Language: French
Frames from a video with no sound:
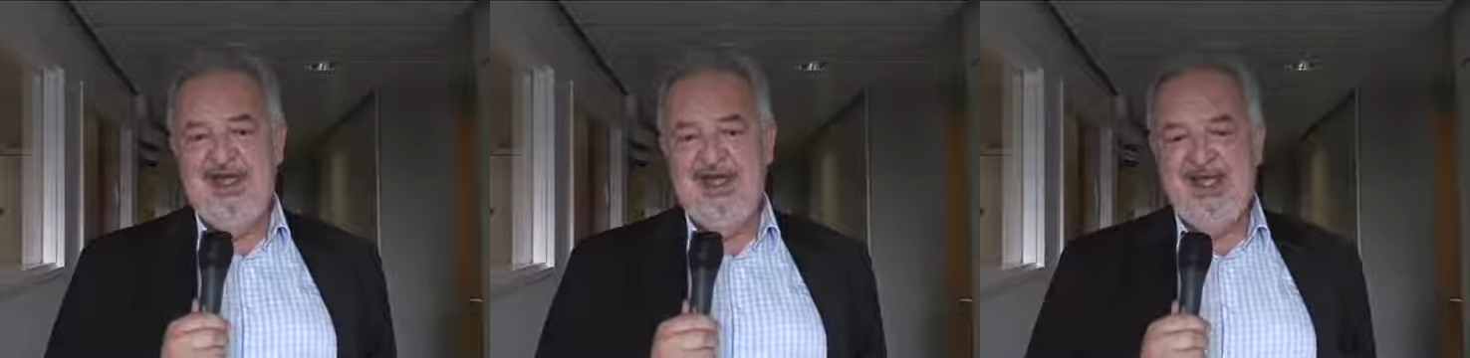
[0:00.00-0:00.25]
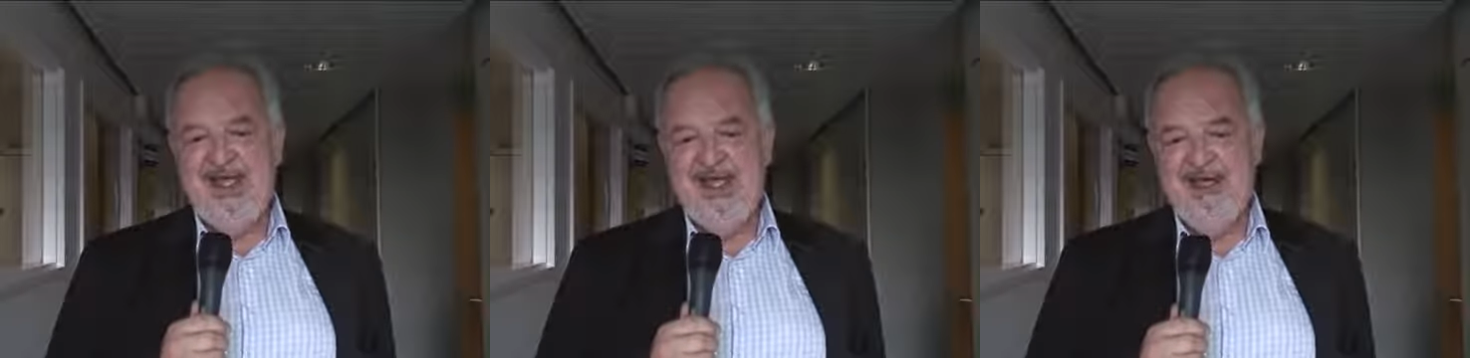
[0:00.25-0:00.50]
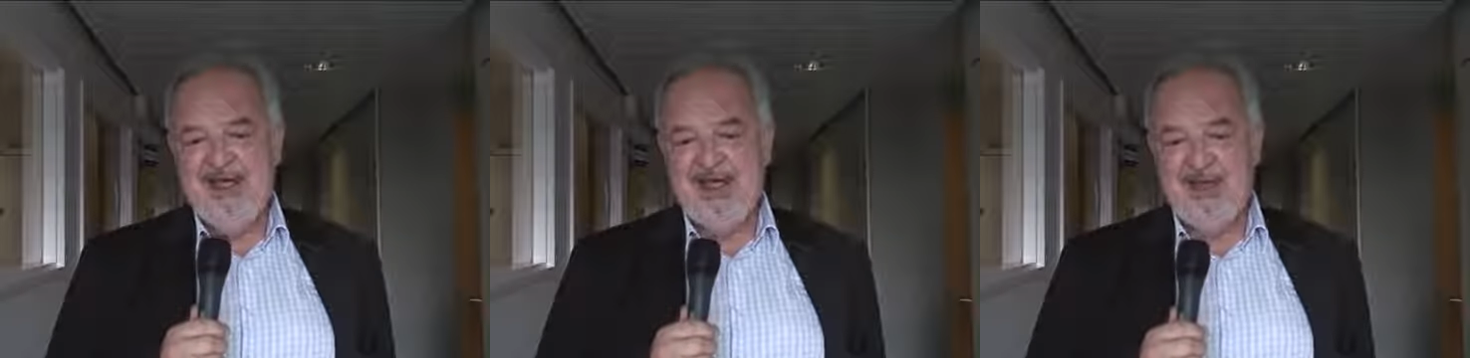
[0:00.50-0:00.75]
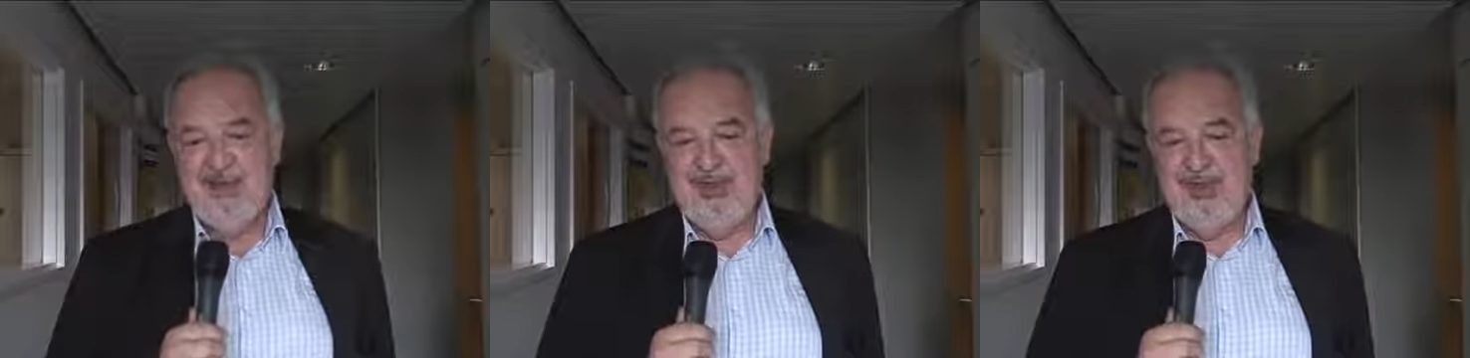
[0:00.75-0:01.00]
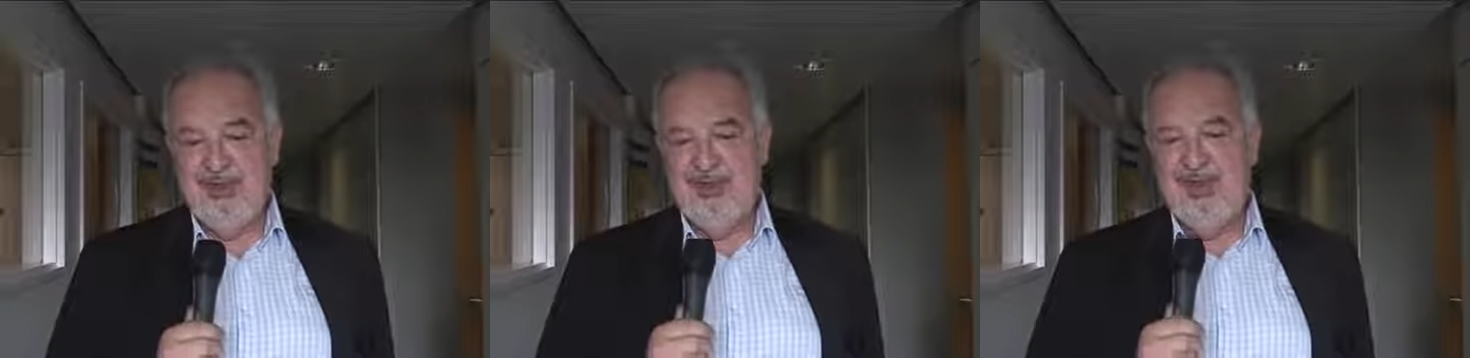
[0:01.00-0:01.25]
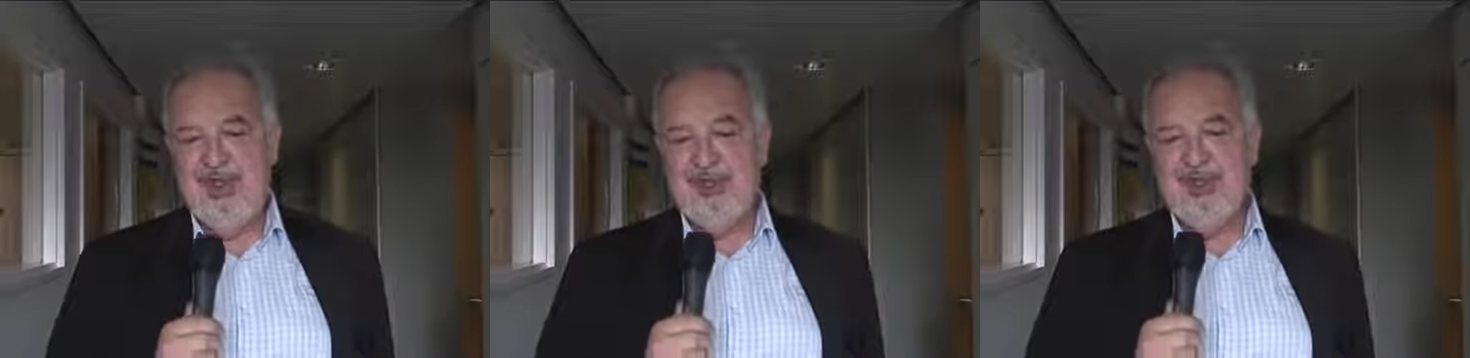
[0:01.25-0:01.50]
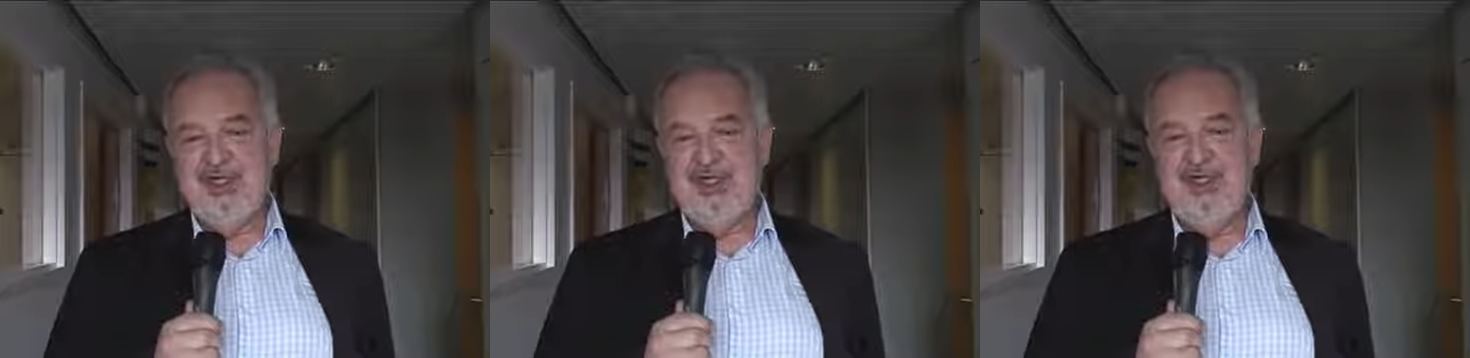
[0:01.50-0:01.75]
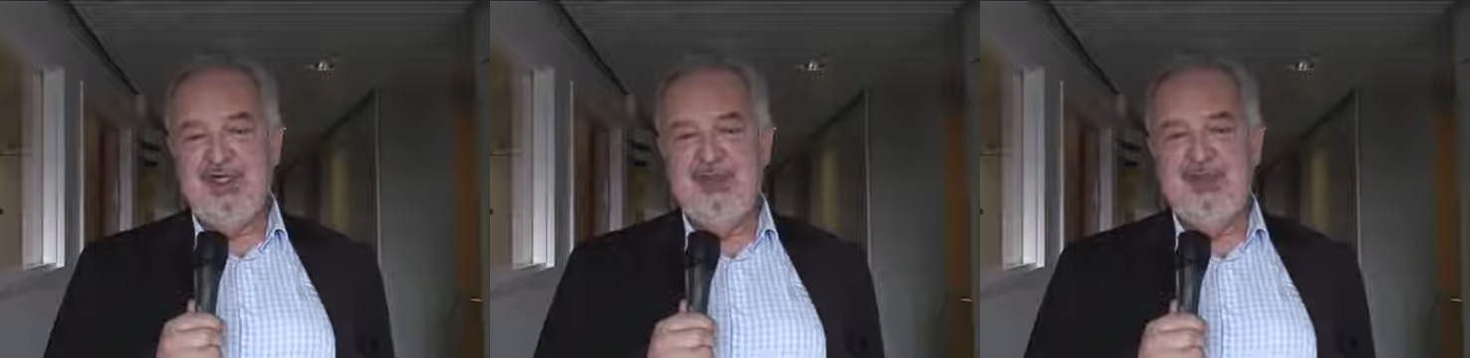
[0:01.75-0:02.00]
et qui va réunir donc les
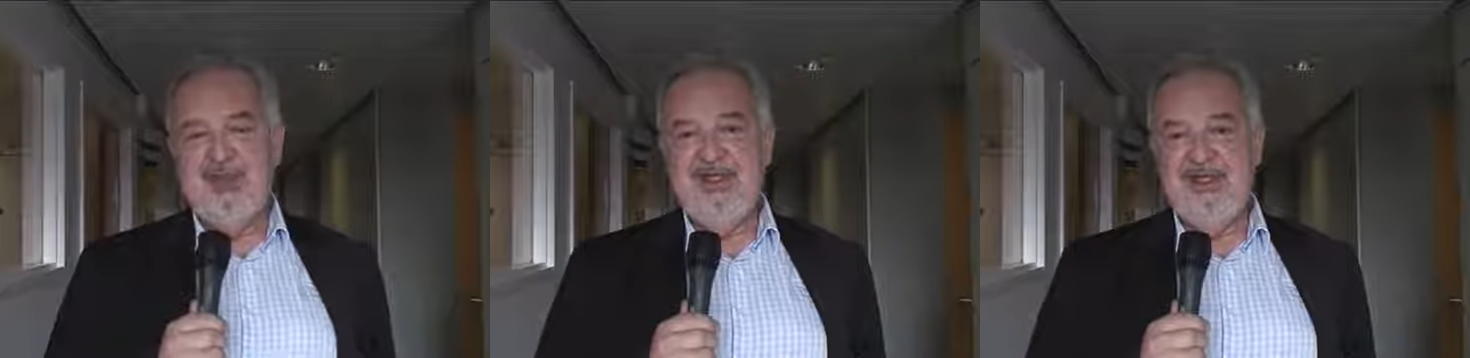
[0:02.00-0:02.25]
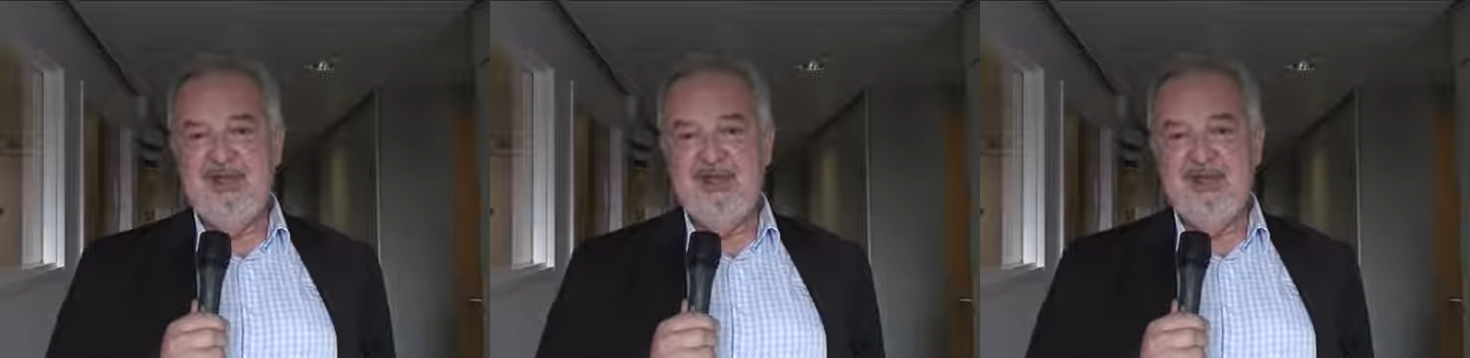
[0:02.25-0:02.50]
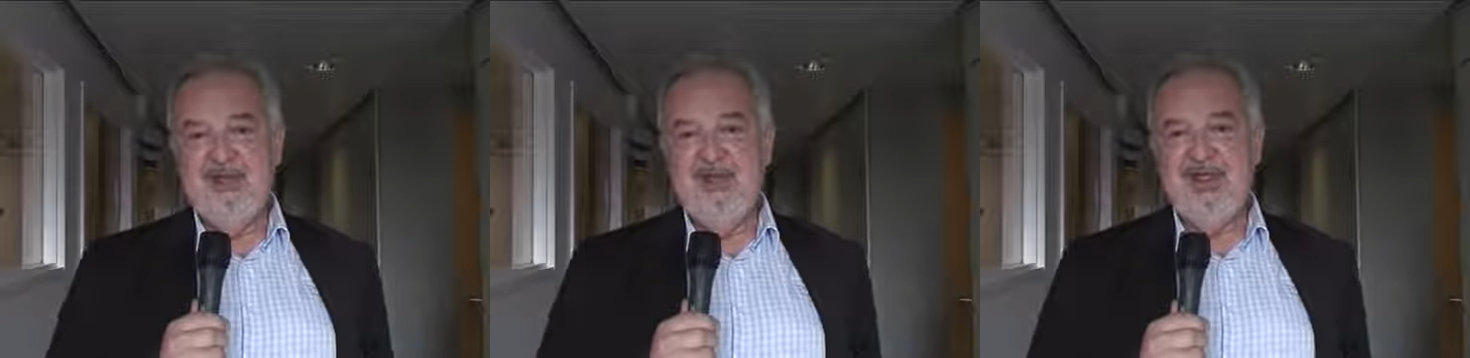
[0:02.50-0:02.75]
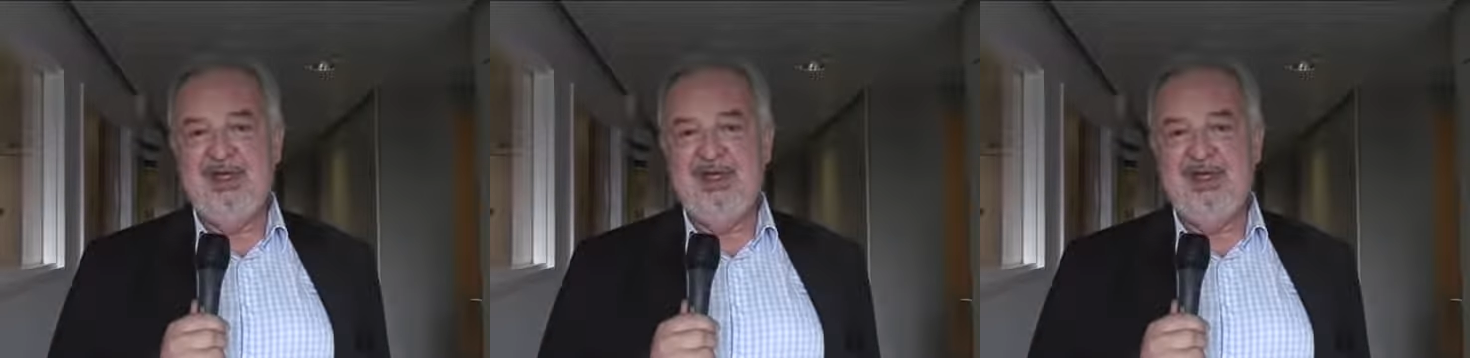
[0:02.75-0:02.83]
recherches cliniques en matière de